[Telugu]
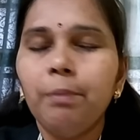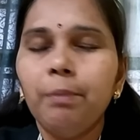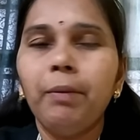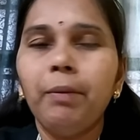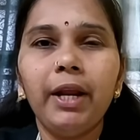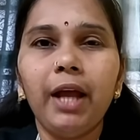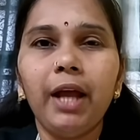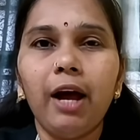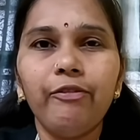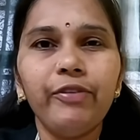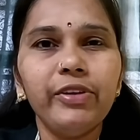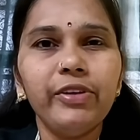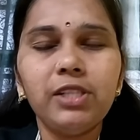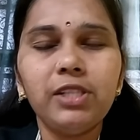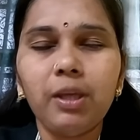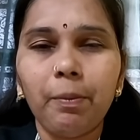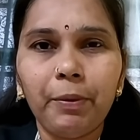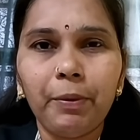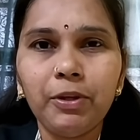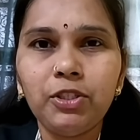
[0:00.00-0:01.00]
మరి అఫెన్స్
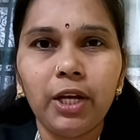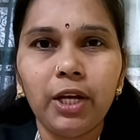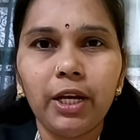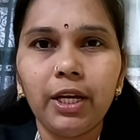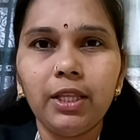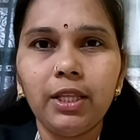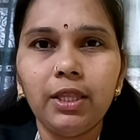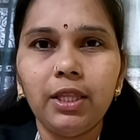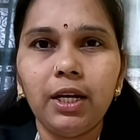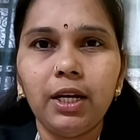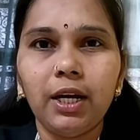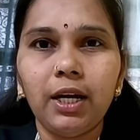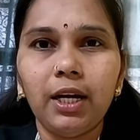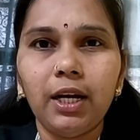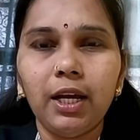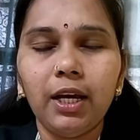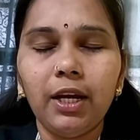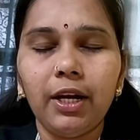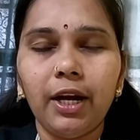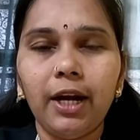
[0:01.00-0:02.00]
ఎప్పుడు జరిగింది అంటే
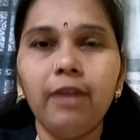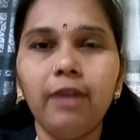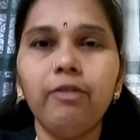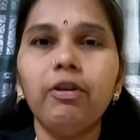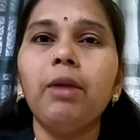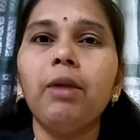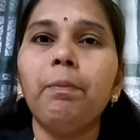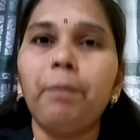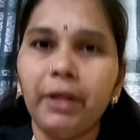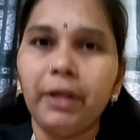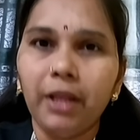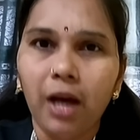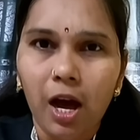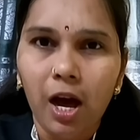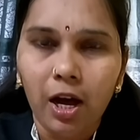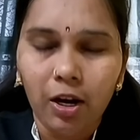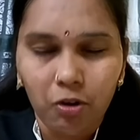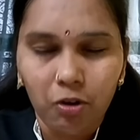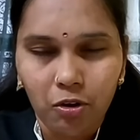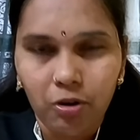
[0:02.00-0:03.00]
రెండు వేల
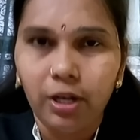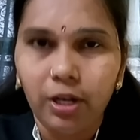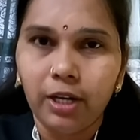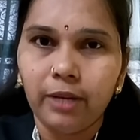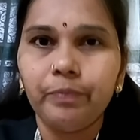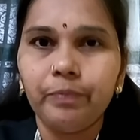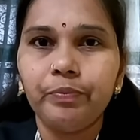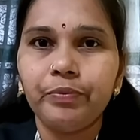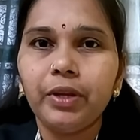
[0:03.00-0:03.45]
పదహారులో అండి